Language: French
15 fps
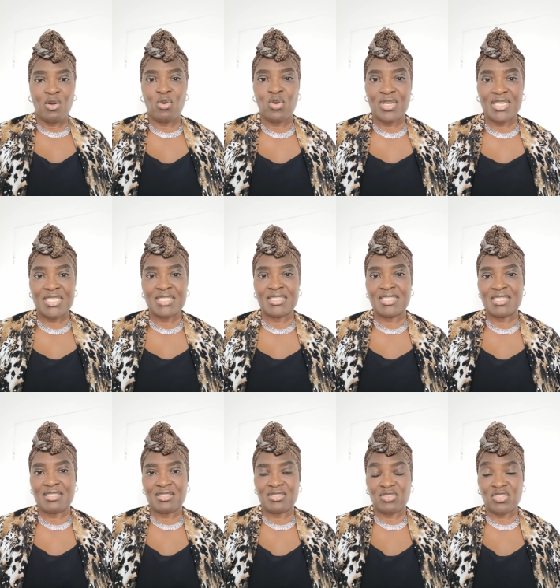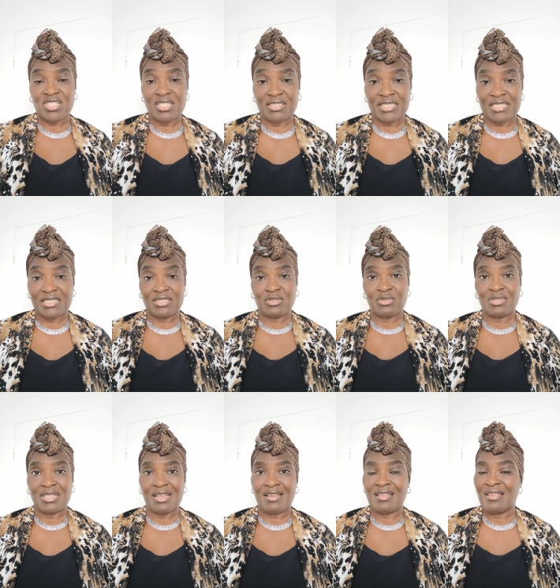on critique ce genre
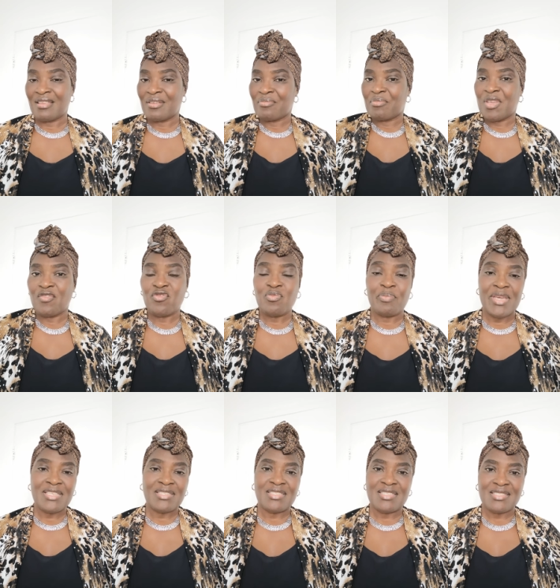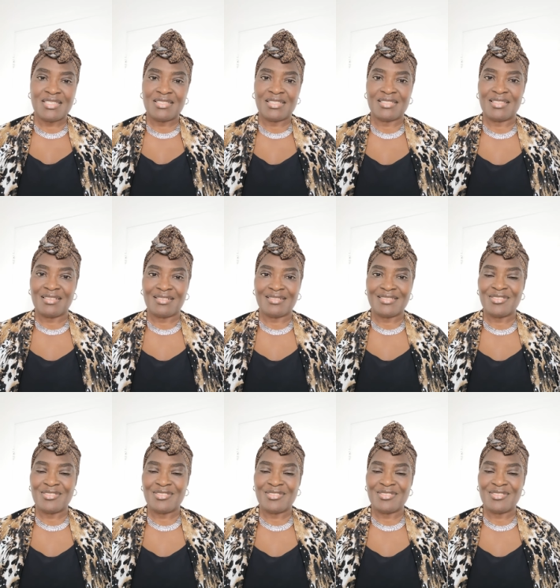d'attitude-là, mais vous persistez dedans.